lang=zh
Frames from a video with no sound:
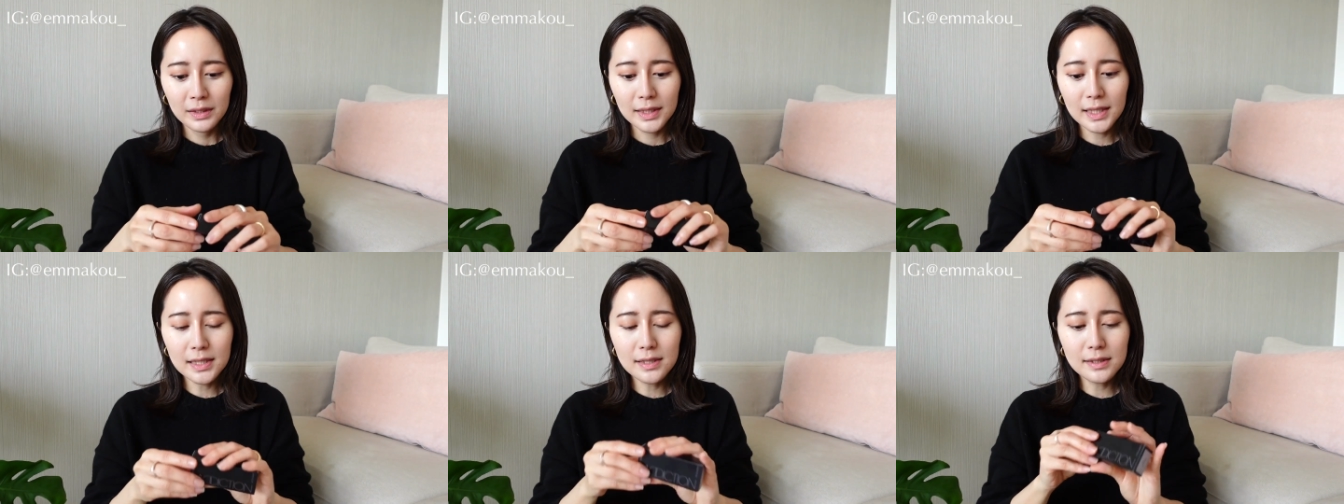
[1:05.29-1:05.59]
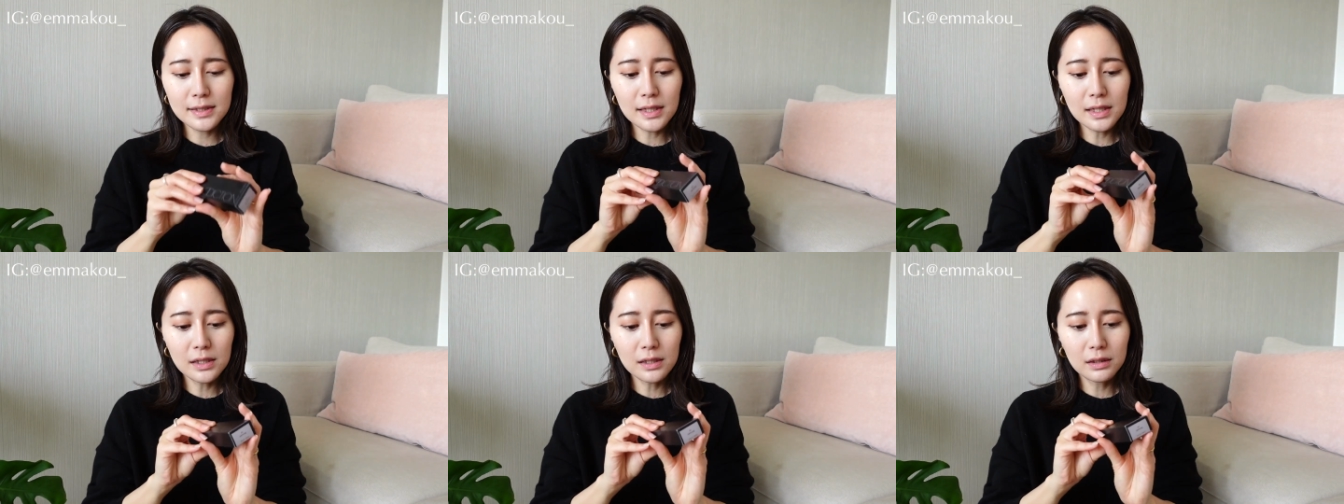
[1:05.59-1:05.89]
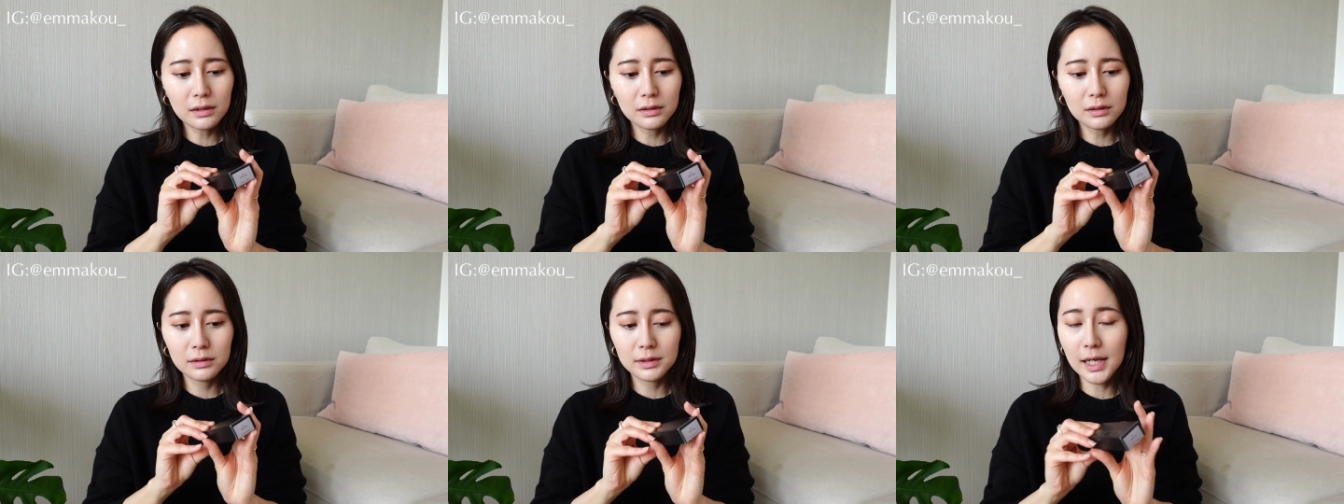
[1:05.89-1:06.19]
那这
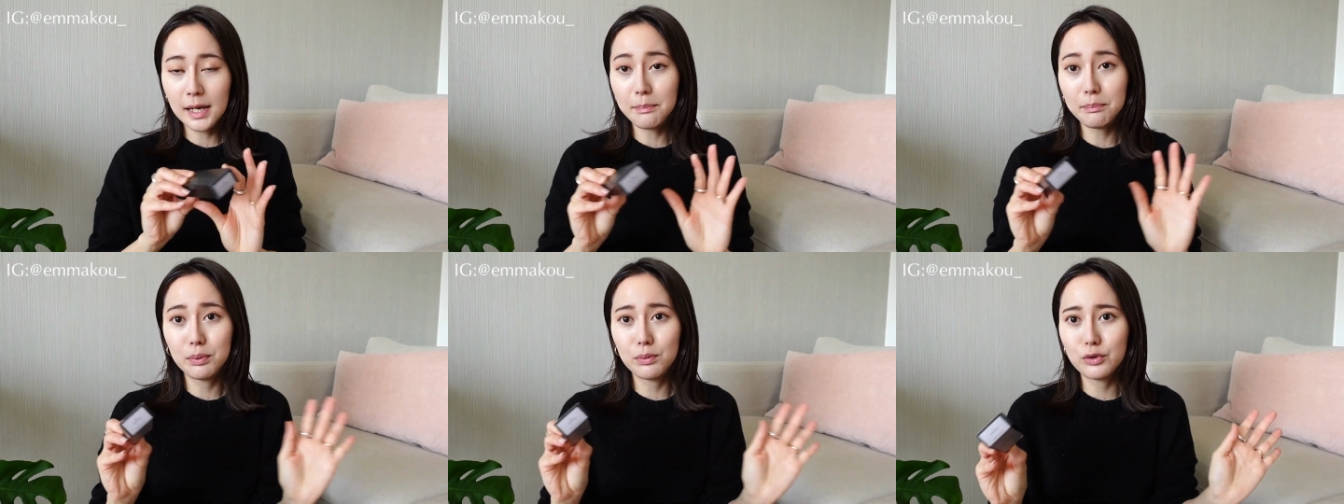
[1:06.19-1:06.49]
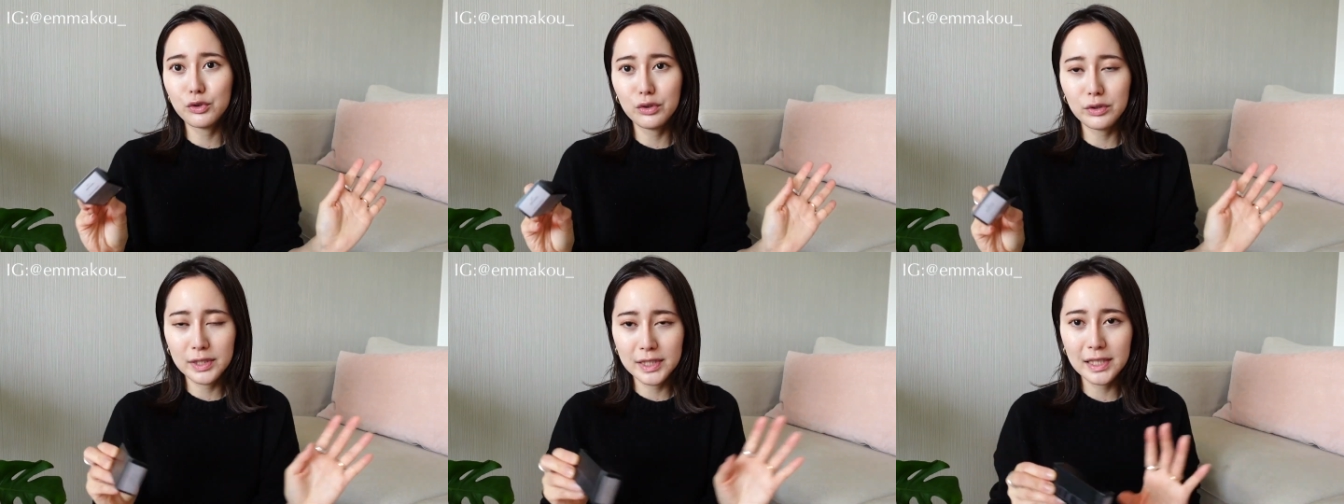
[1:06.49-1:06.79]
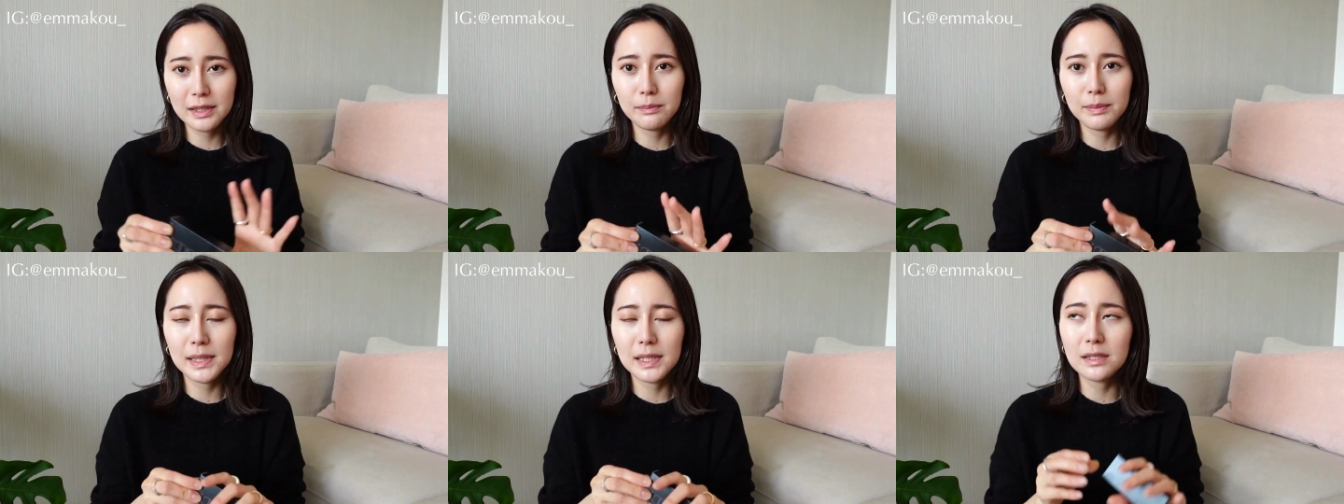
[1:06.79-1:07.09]
个呢，它不是
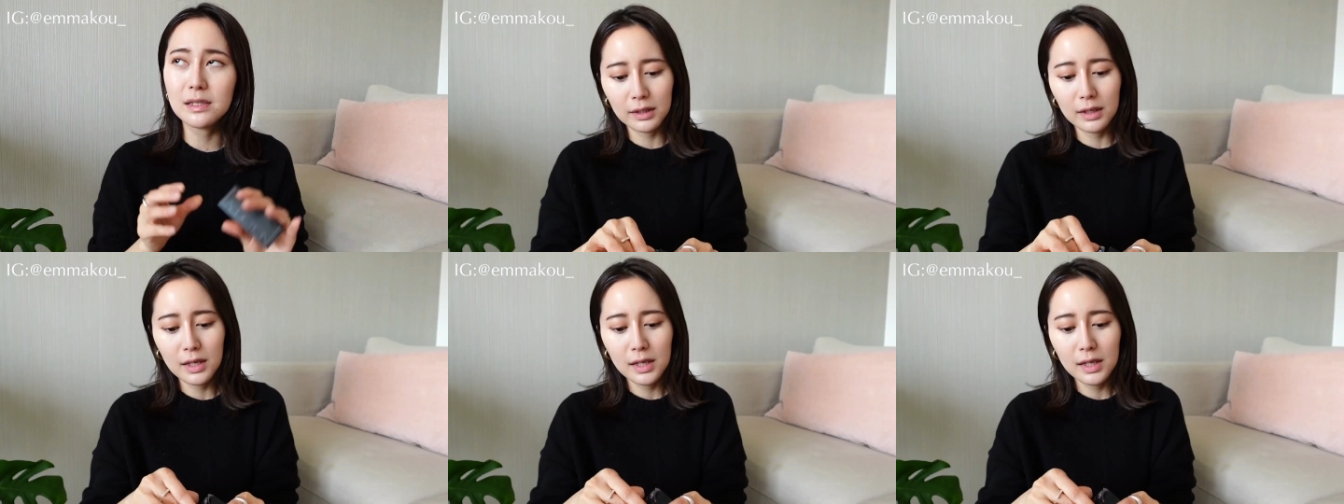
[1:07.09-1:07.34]
新品，